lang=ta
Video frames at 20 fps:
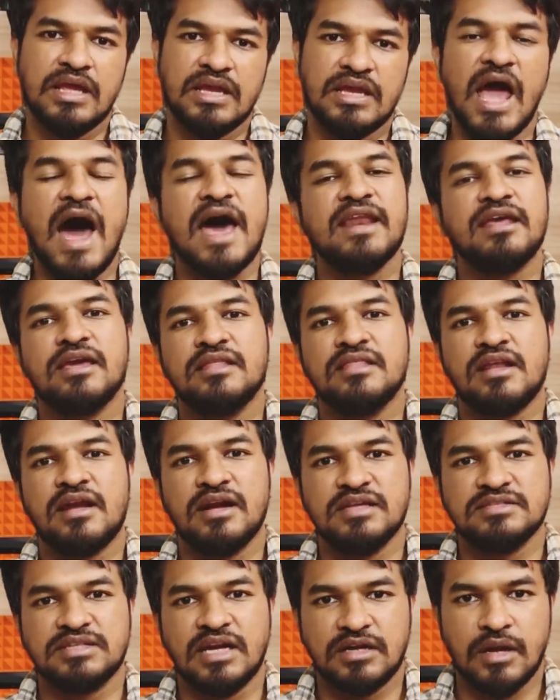யாருக்கு
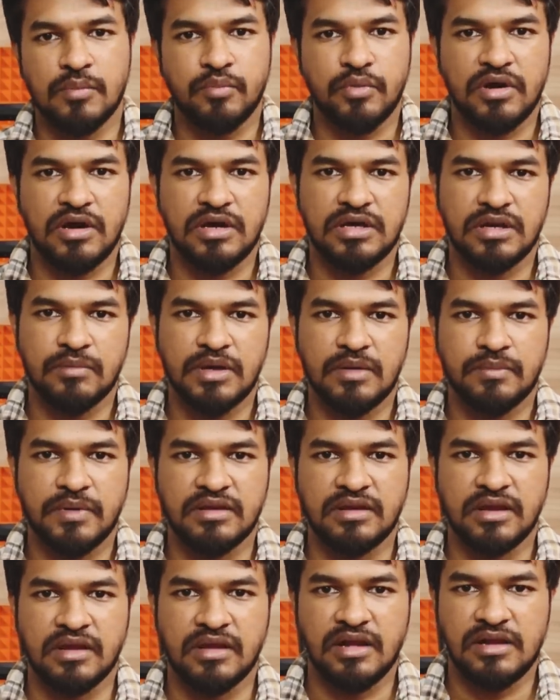எதிரான சட்ட போராட்டம்னு
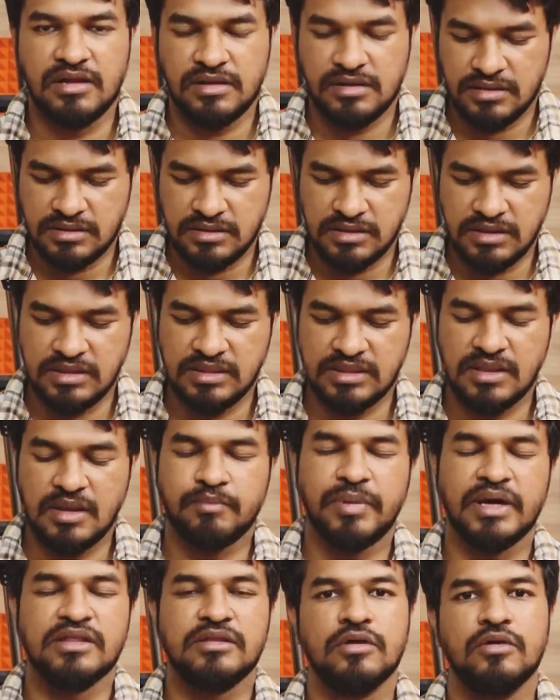பார்த்தீங்கன்னா இந்த
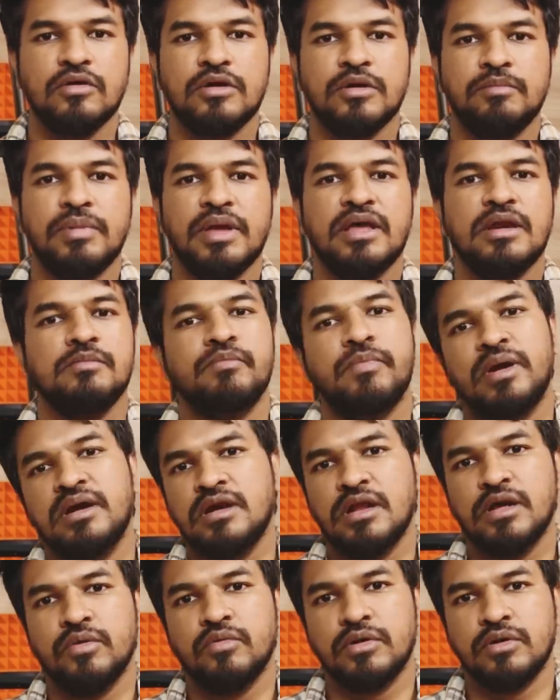பதினோரு பேர்
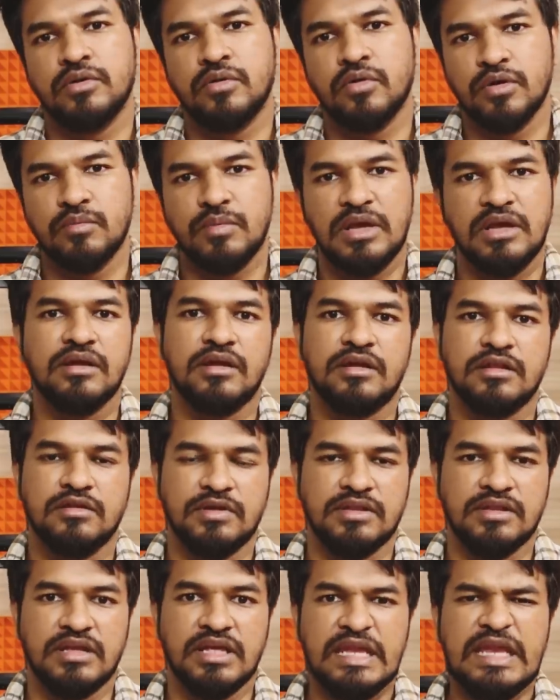பண்ண ஒரு கொடுமைங்கிறது
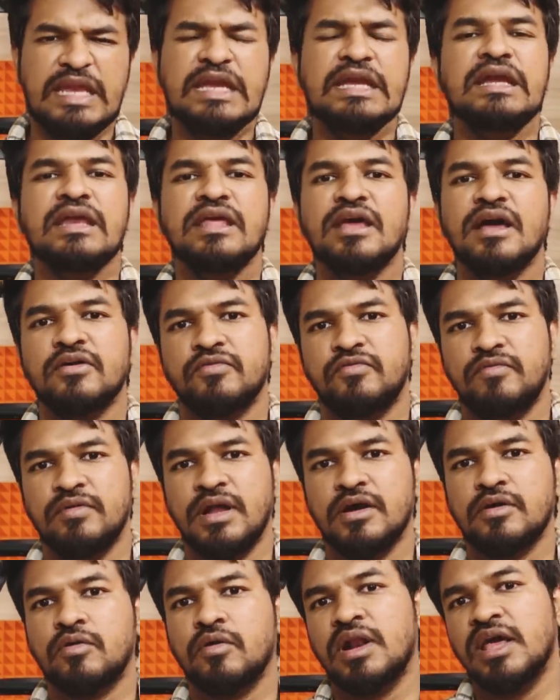வந்து இந்தியா
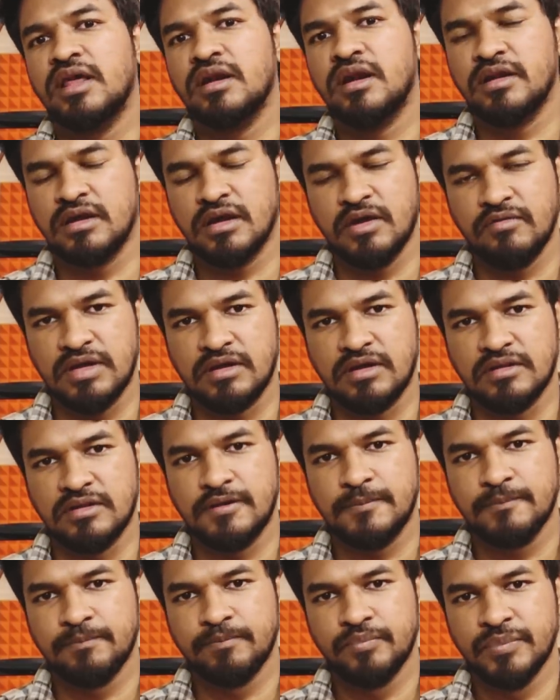ஃபுல்லாக கொலை நடுங்க வைக்குது
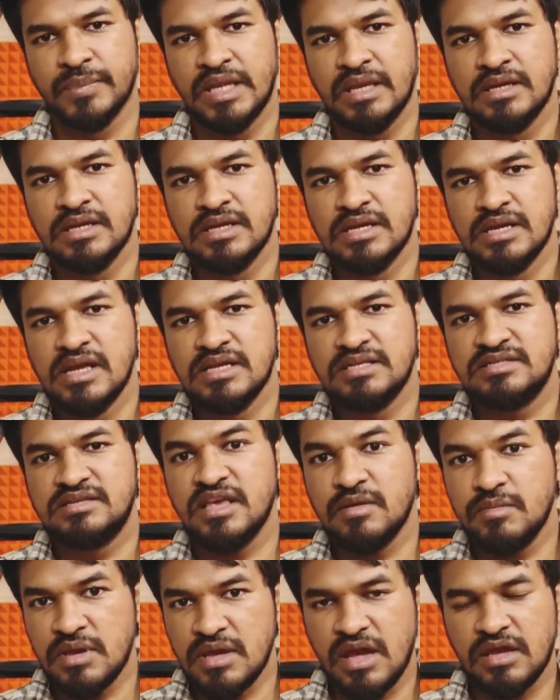
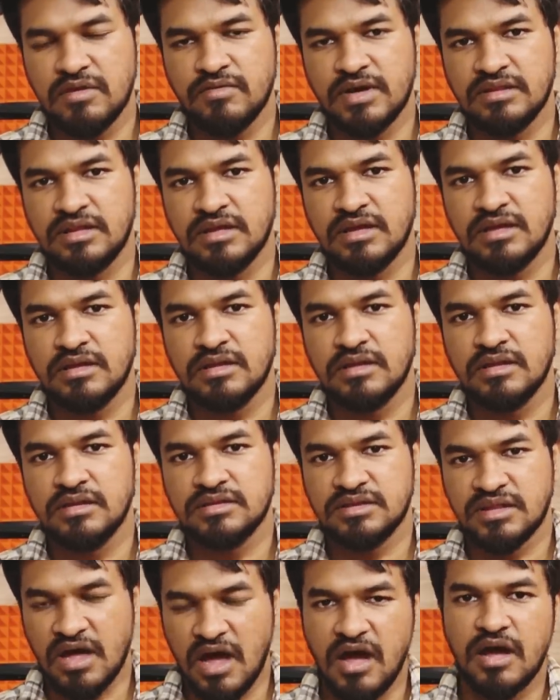சிபிஐ வந்து
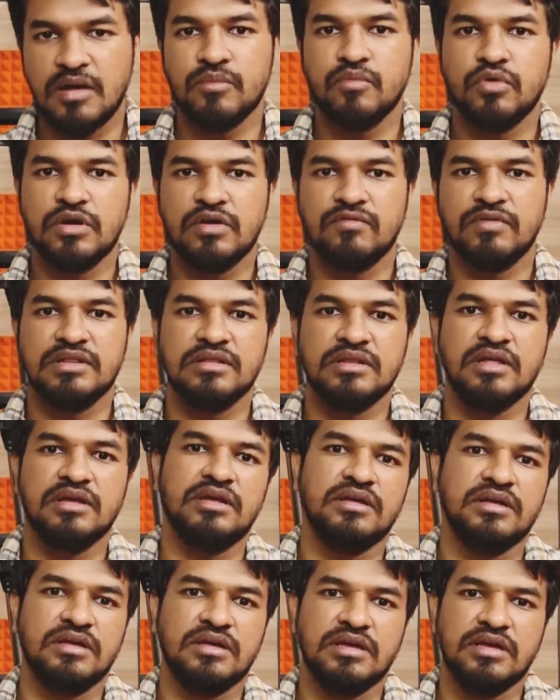தான் முன் வந்து
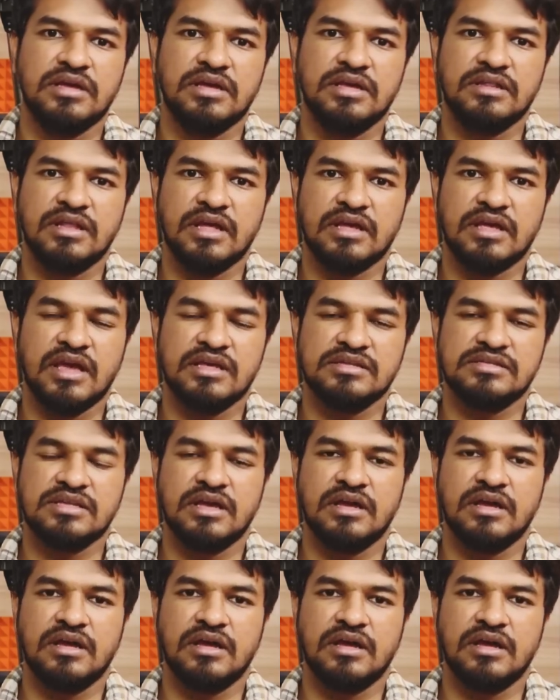இந்த கேஸை